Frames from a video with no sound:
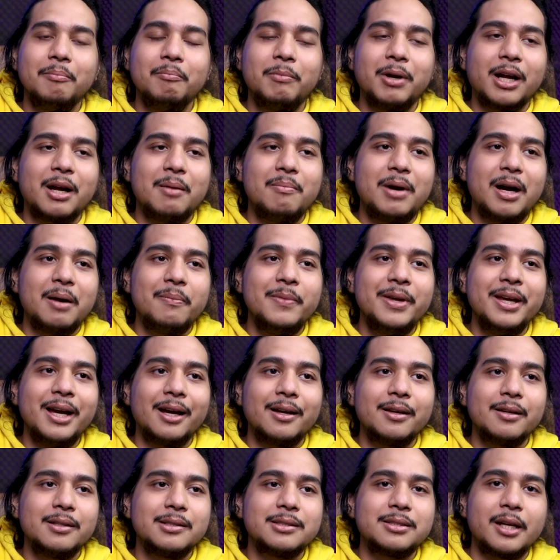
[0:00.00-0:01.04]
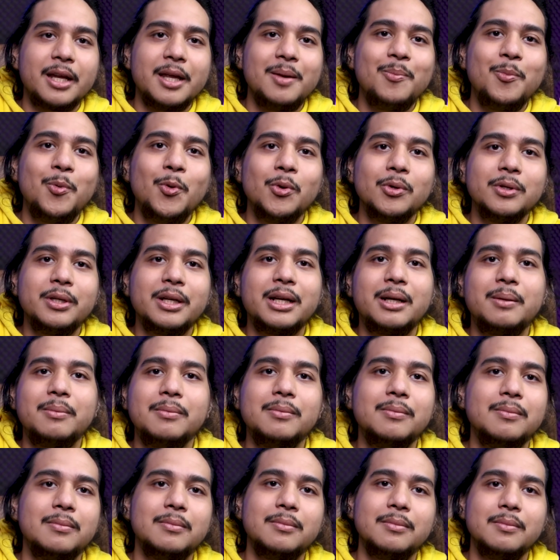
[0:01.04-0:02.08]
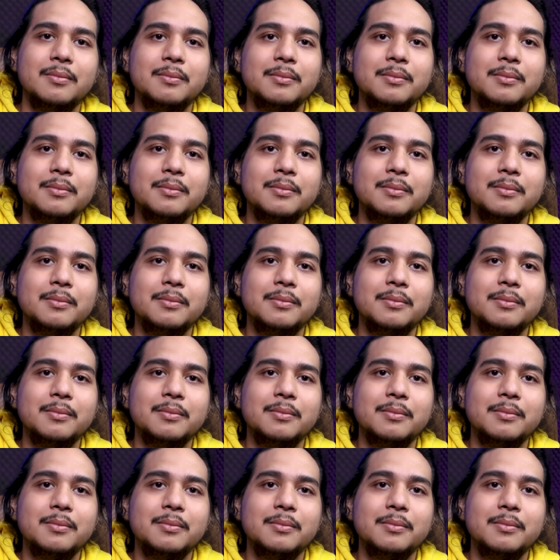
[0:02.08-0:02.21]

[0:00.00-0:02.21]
berkembang biak seribu dalam